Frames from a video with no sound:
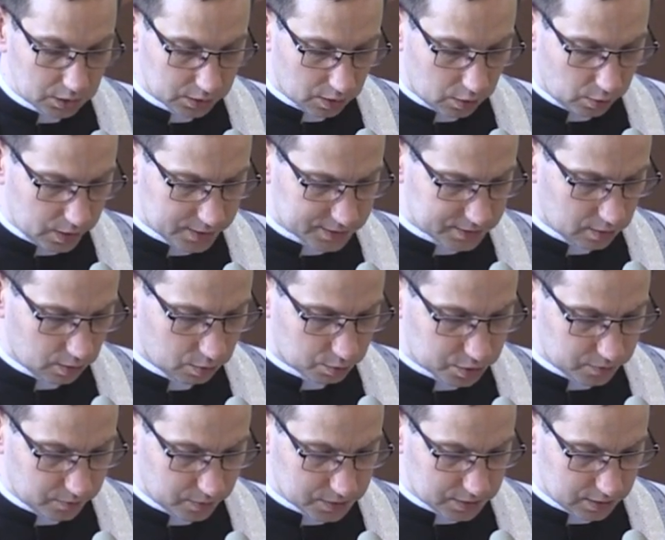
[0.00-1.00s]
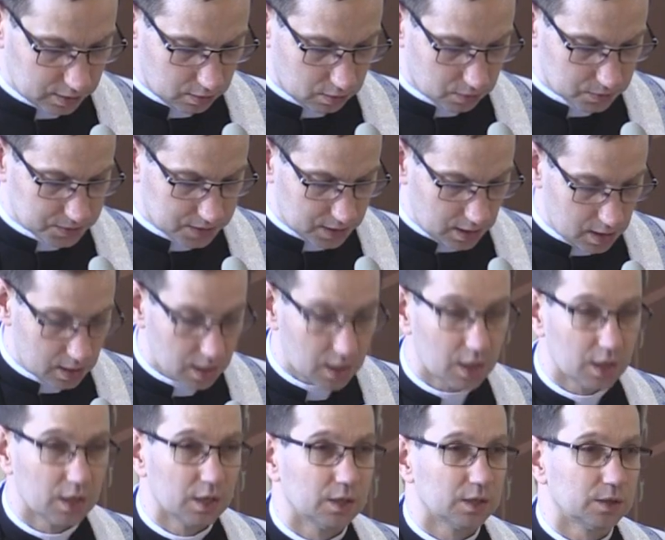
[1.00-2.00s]
i ta łaska uświęcająca
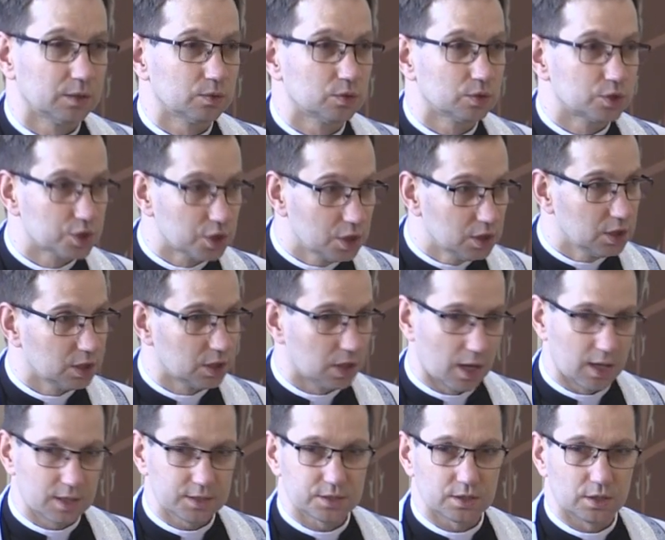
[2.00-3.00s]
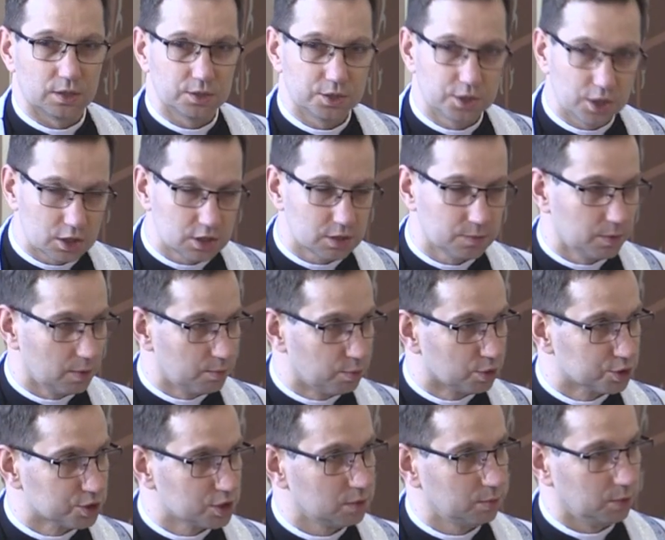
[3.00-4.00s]
czyni nas dziećmi
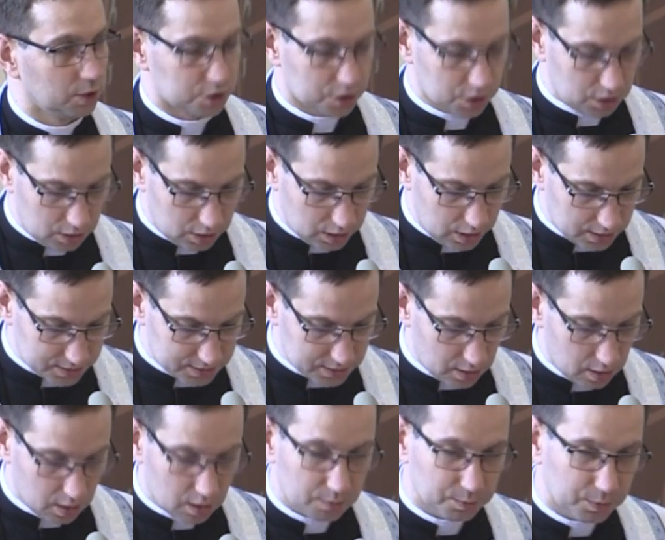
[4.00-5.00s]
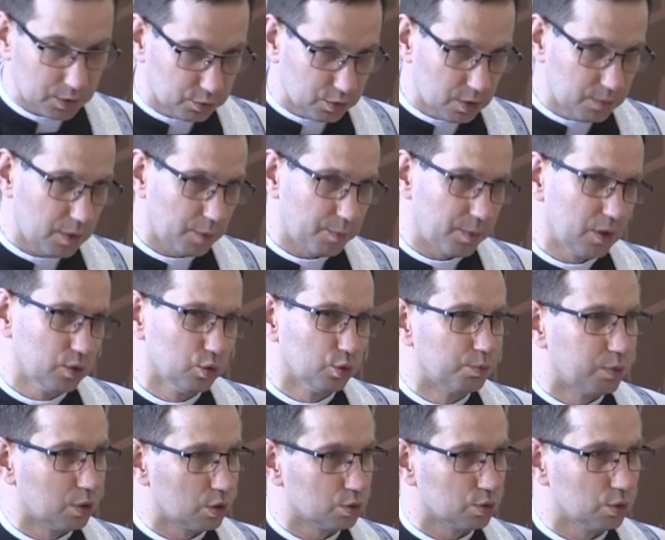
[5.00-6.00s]
bożymi, czyni nas miłymi
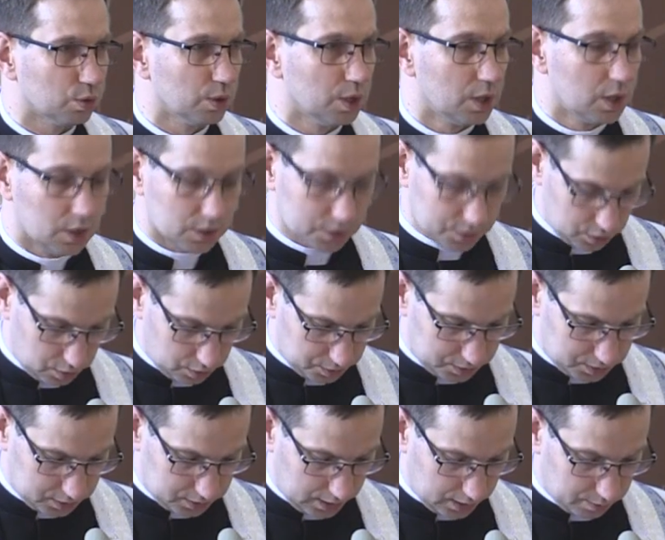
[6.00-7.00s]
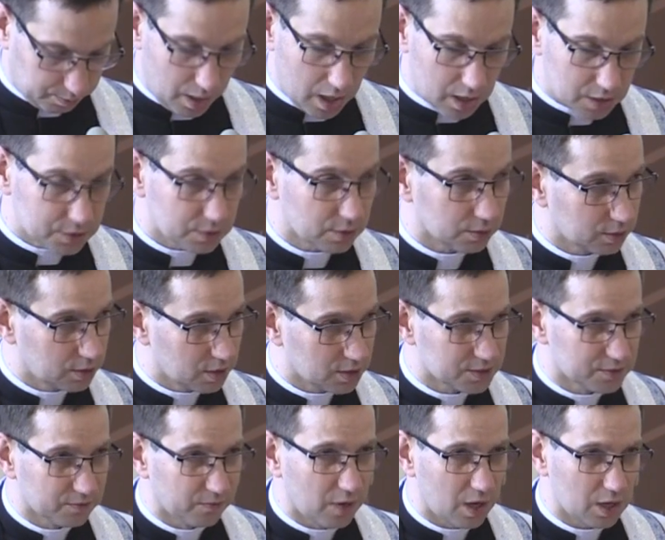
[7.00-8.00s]
Panu Bogu. Stąd tak bardzo
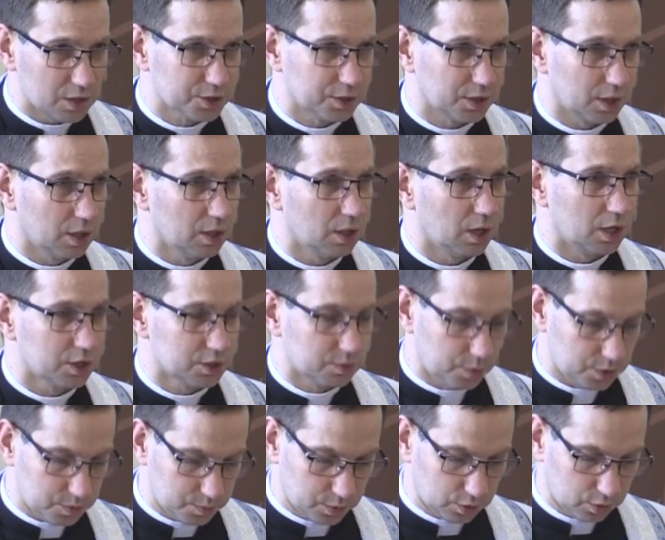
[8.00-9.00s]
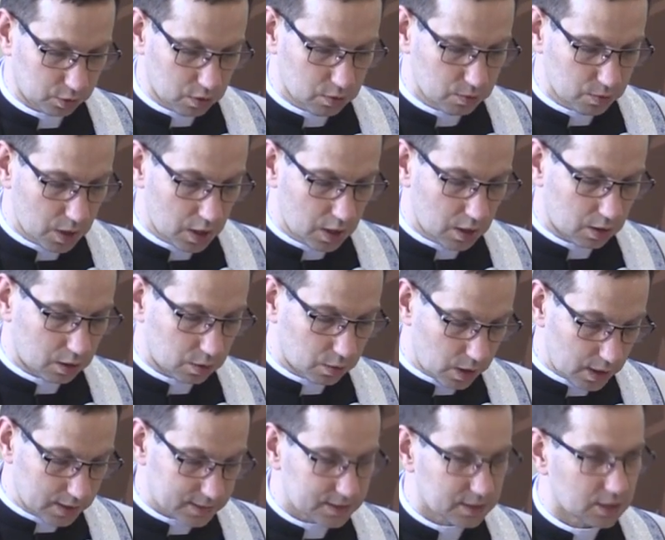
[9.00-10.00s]
jest ważne, ażebyśmy tą
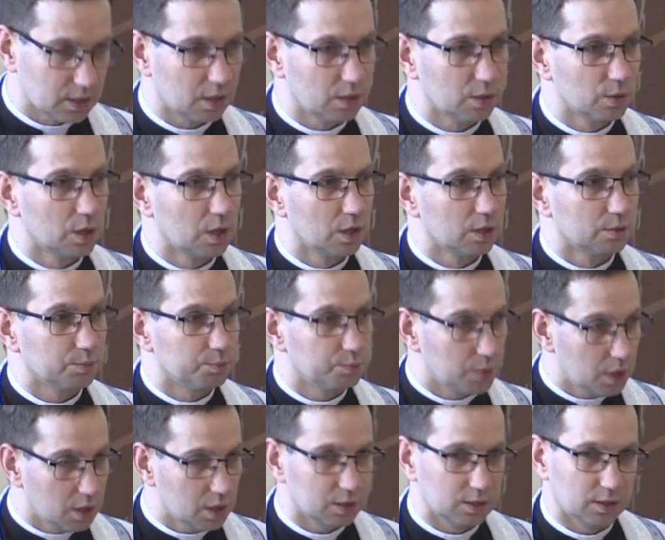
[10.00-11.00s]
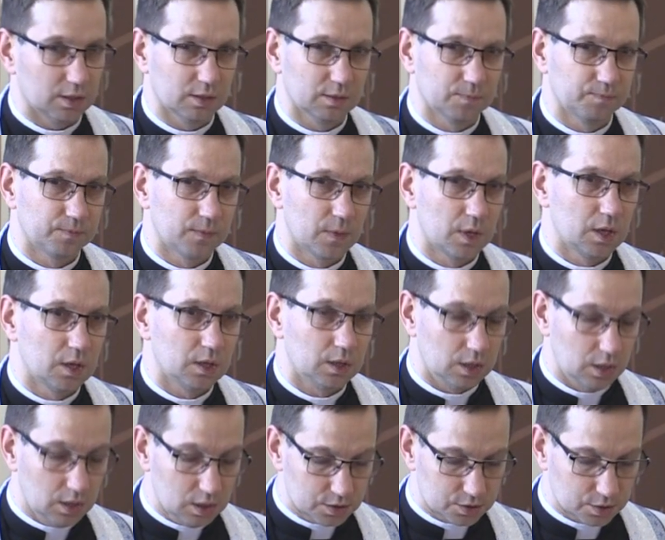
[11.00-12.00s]
łaskę mieli.
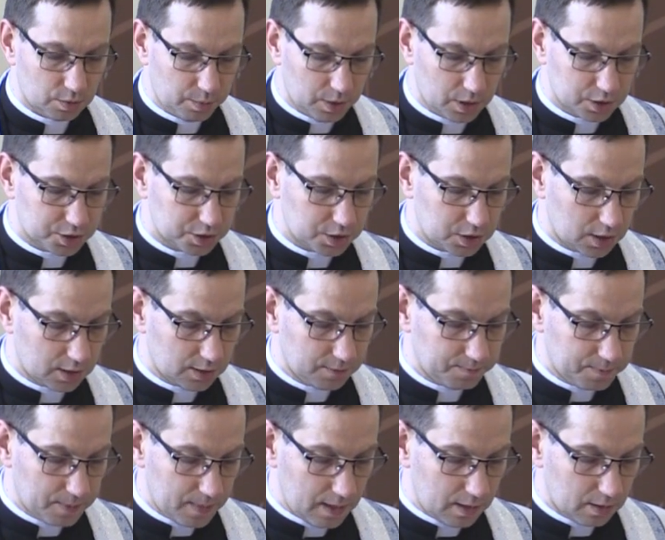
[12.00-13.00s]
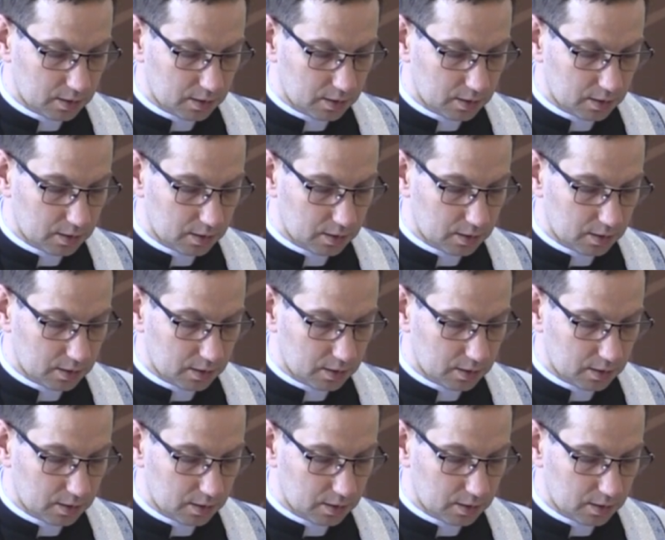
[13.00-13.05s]
I zobaczcie,